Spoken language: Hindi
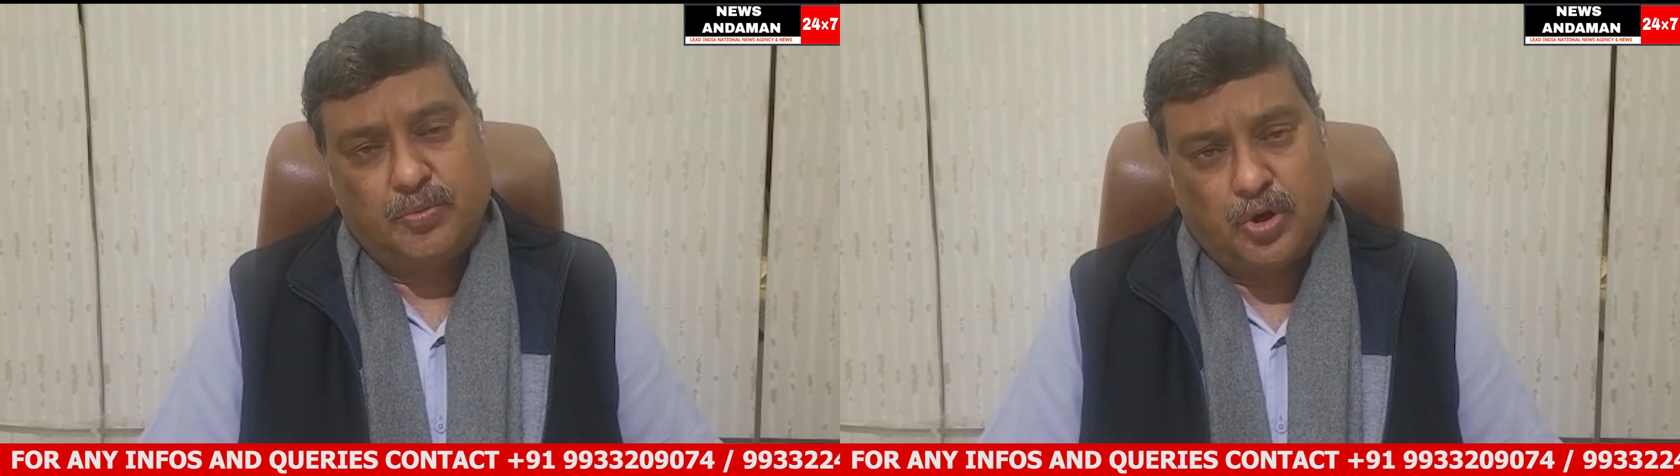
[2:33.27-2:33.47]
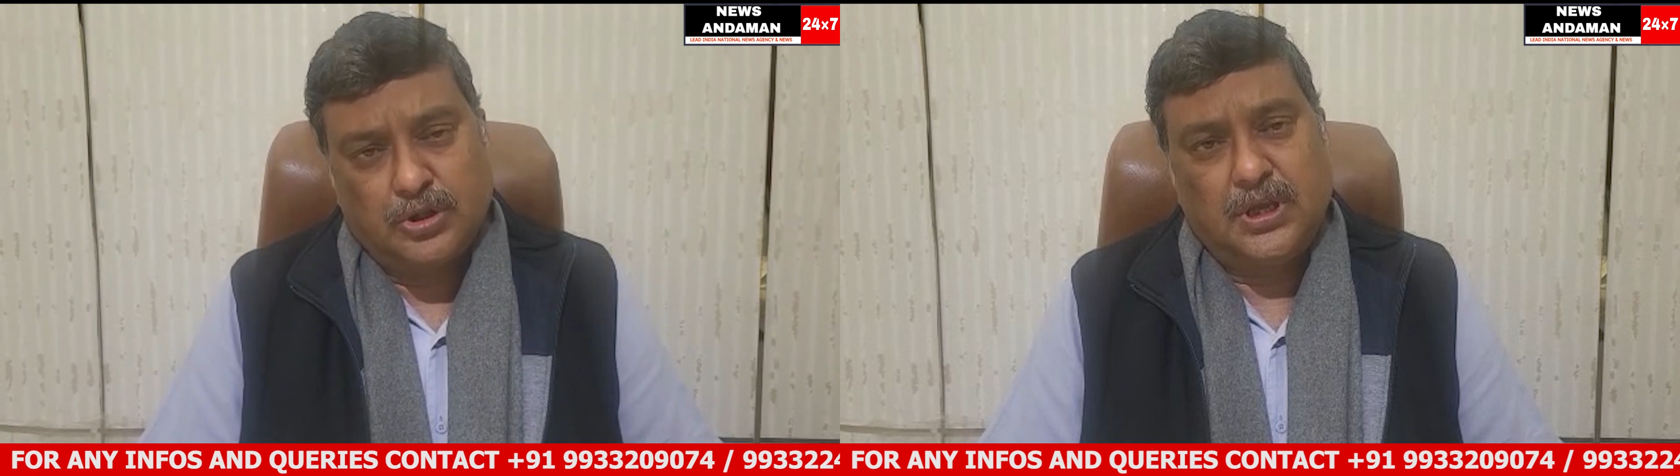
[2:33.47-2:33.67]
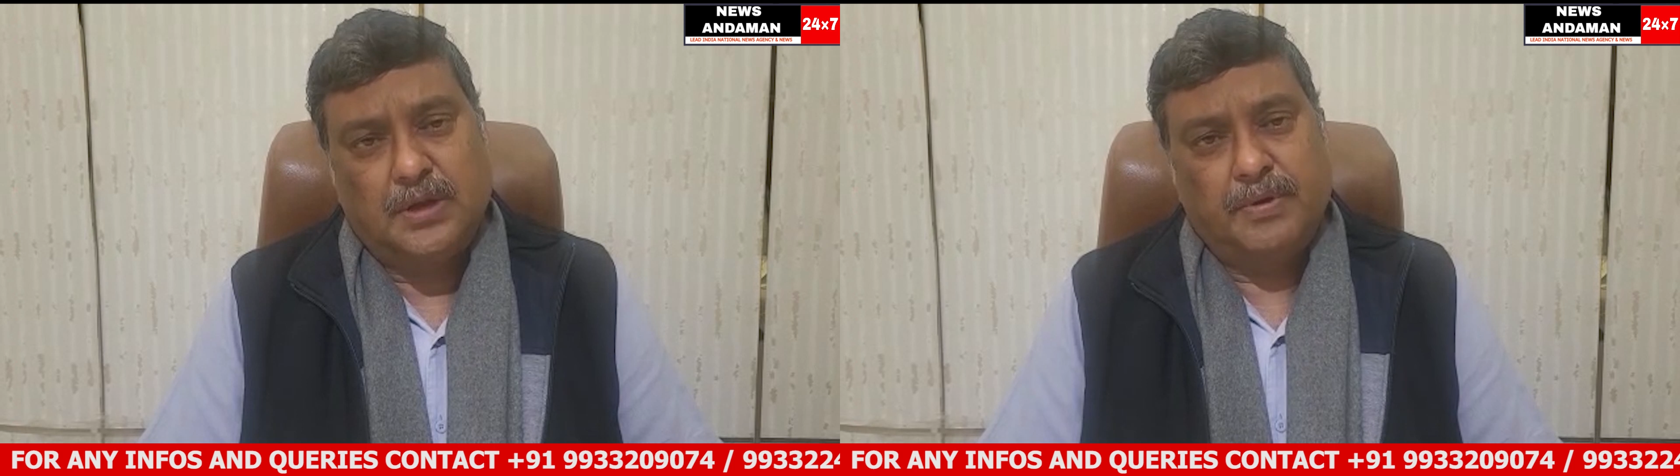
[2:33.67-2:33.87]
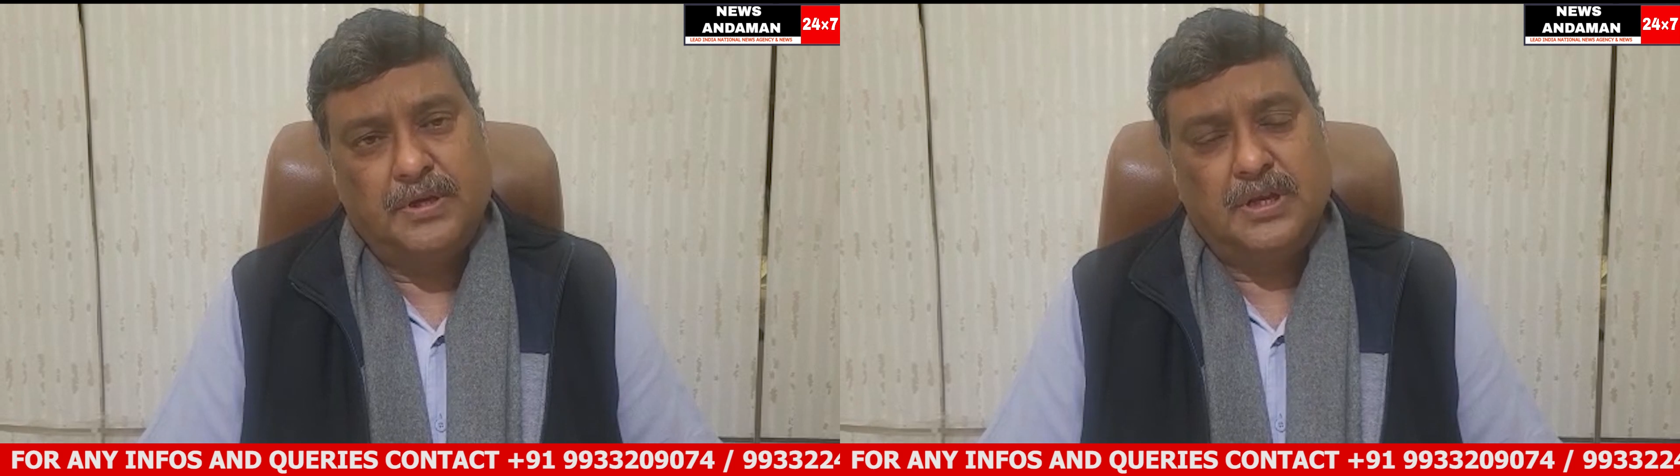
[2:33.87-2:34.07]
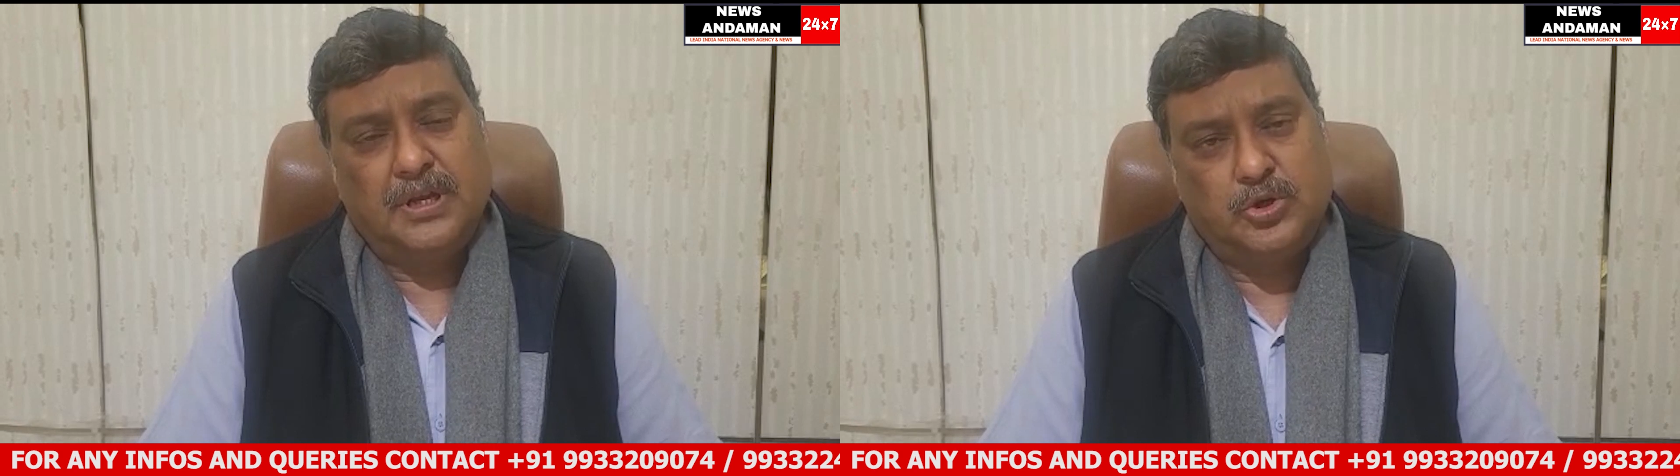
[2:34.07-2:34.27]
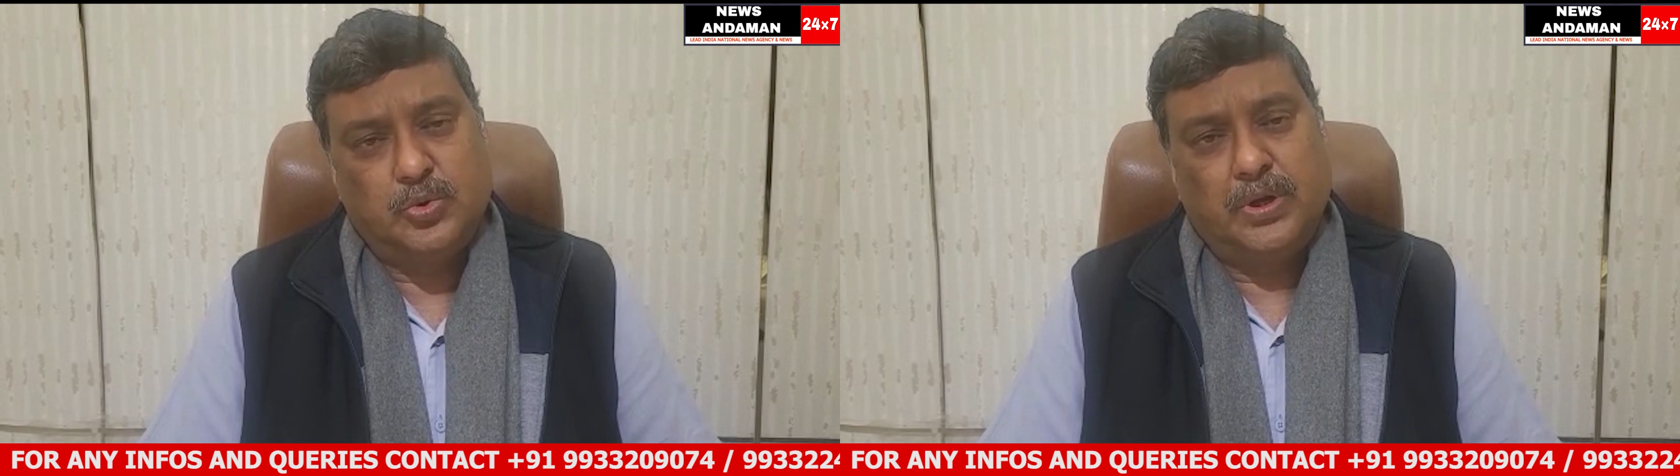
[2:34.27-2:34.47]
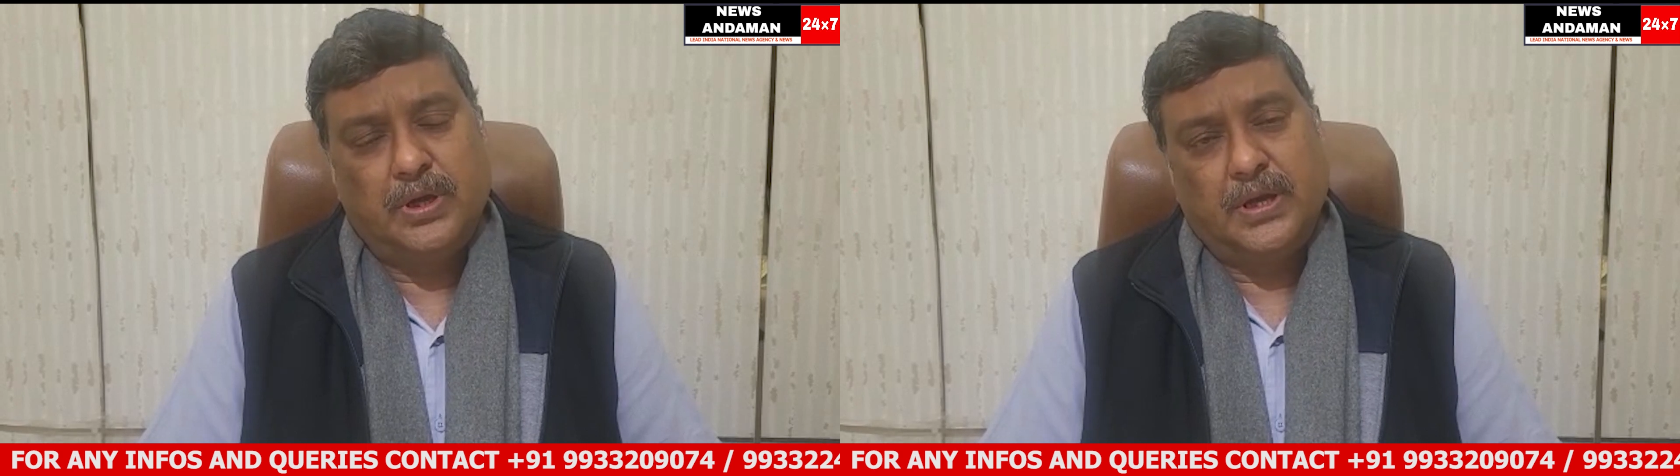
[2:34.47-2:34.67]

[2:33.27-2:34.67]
बहुत ही मेजर इशू ये